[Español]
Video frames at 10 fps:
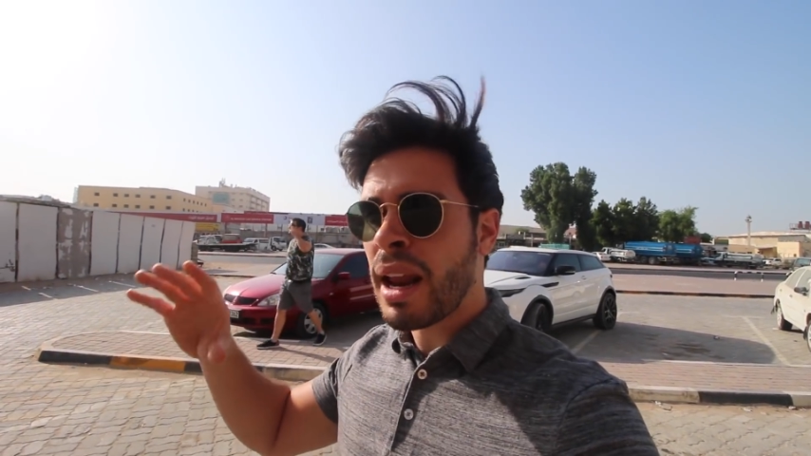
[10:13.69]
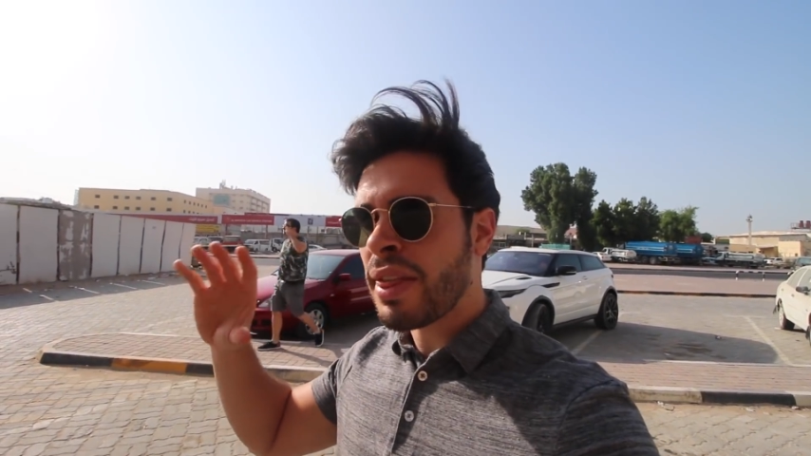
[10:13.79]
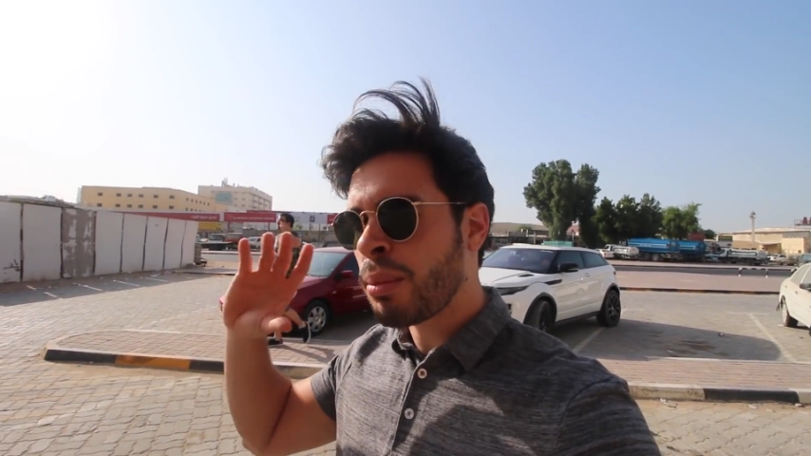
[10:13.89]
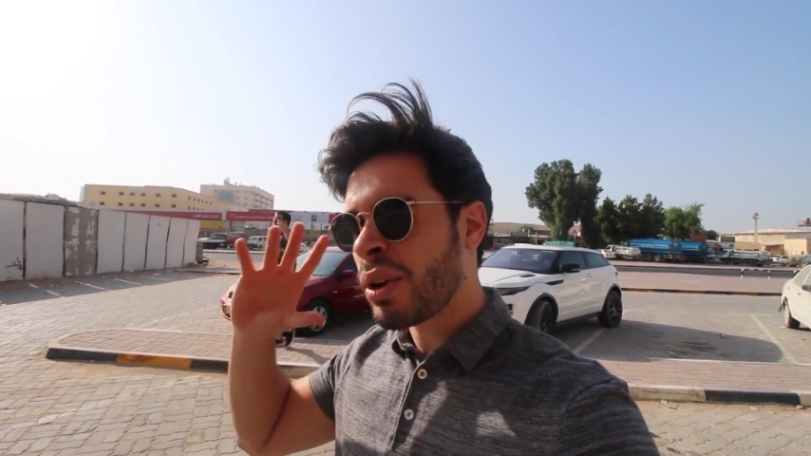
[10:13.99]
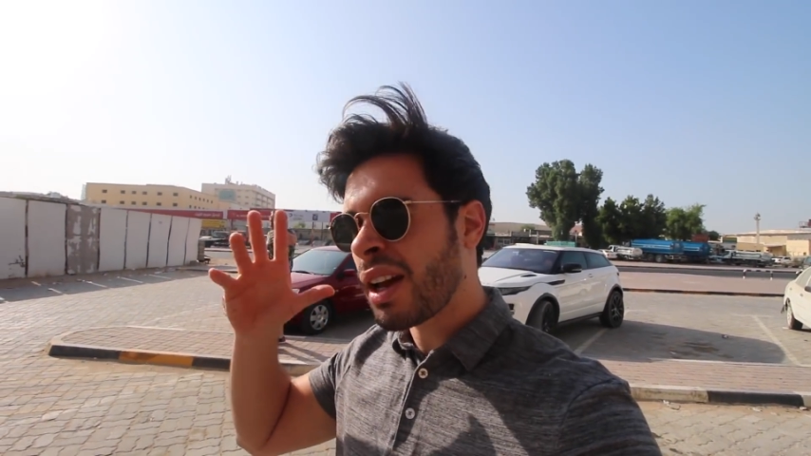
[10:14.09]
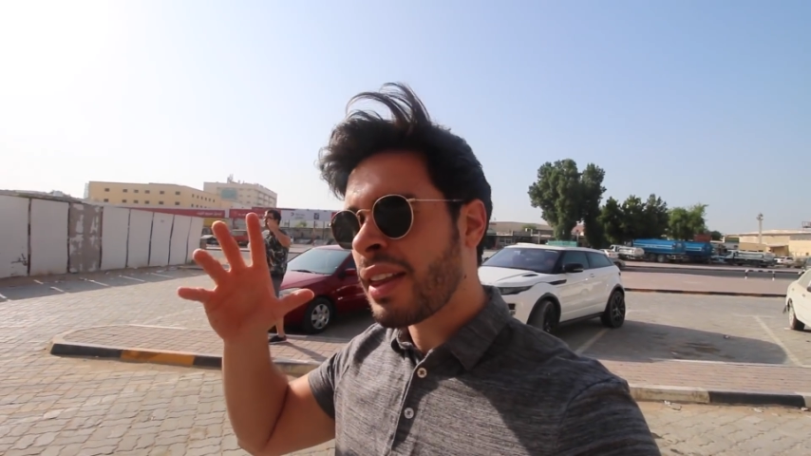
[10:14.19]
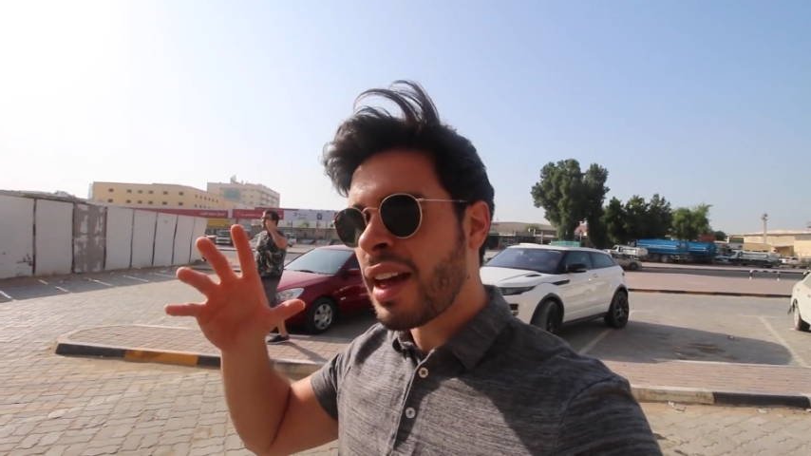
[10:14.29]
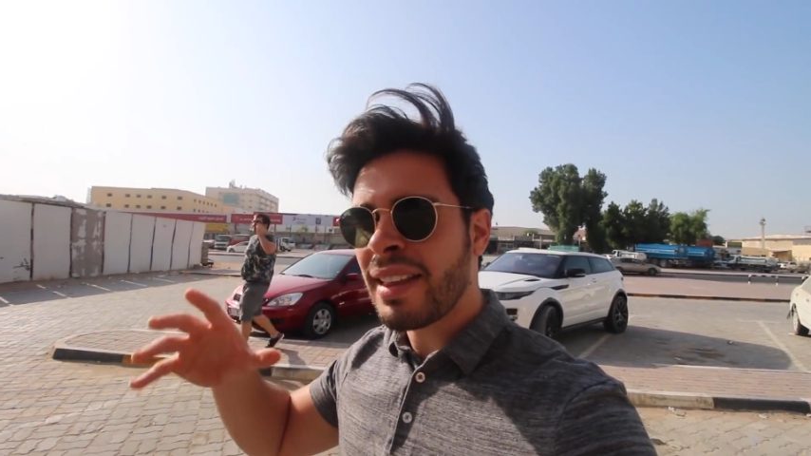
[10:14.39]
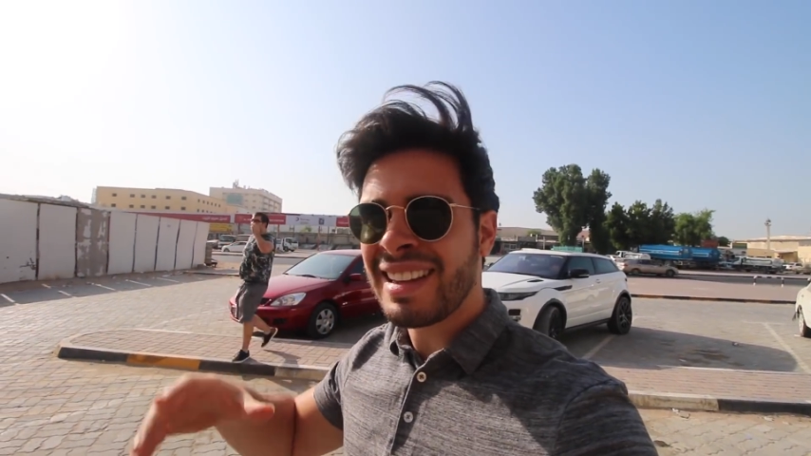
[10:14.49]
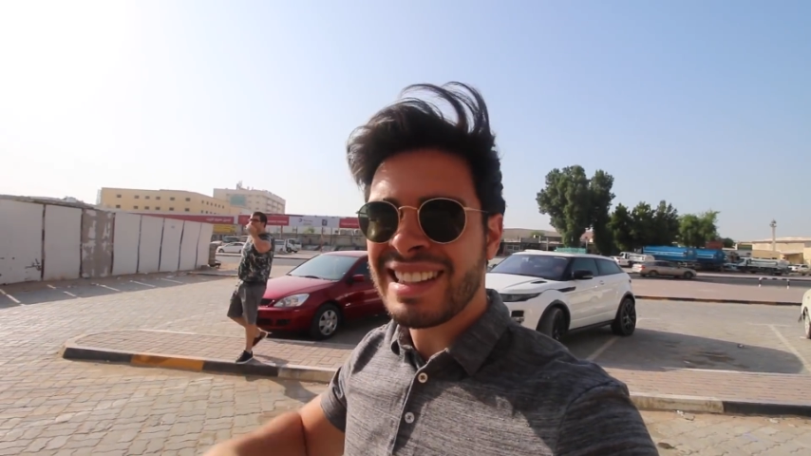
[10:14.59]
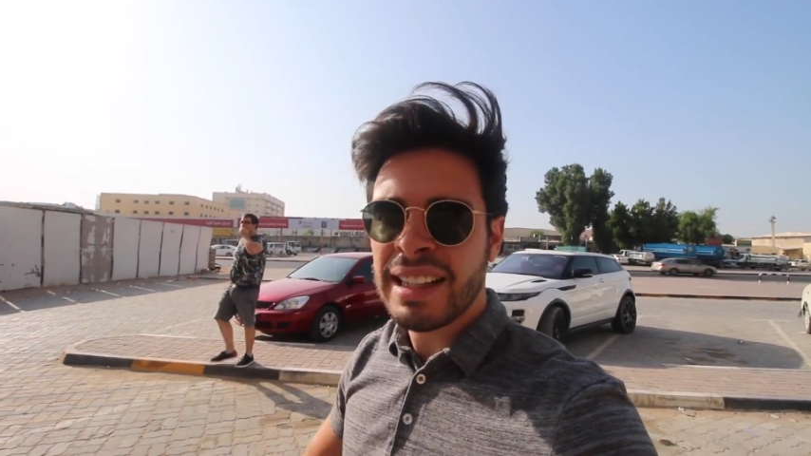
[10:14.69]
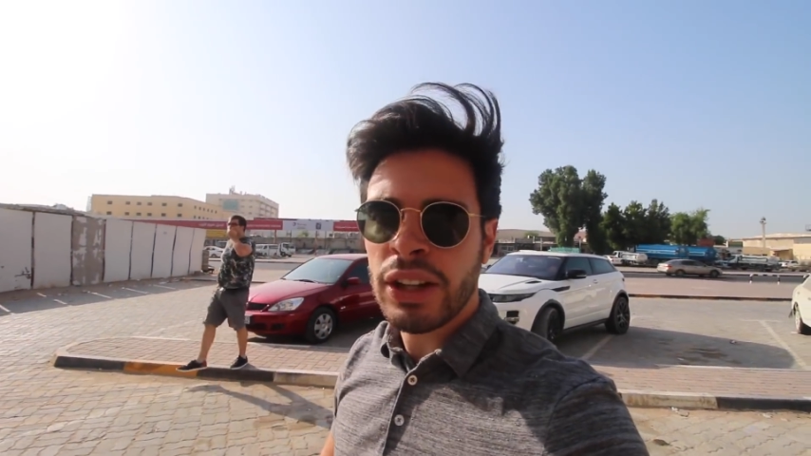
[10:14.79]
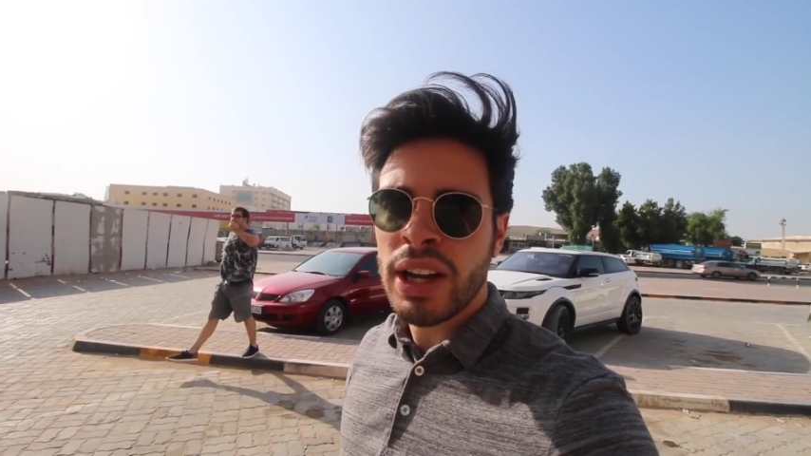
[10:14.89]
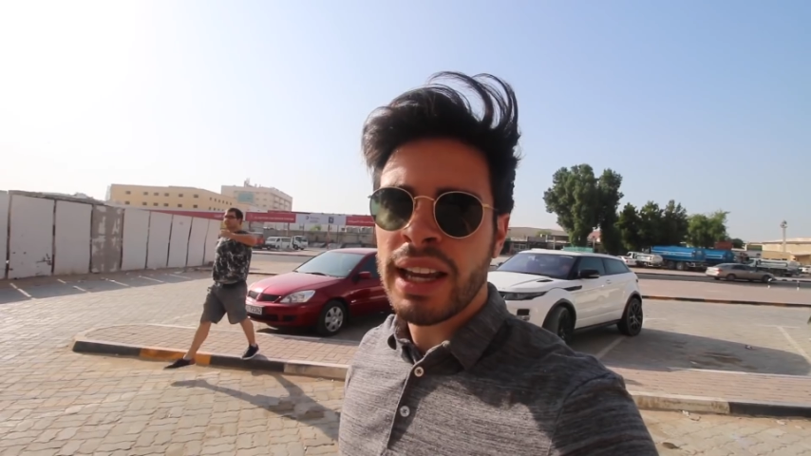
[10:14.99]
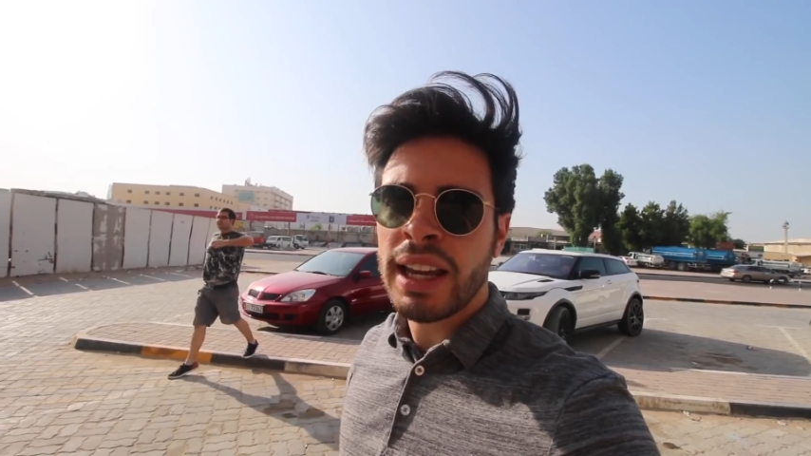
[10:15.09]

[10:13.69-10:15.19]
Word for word: para hacerme una idea del diseño que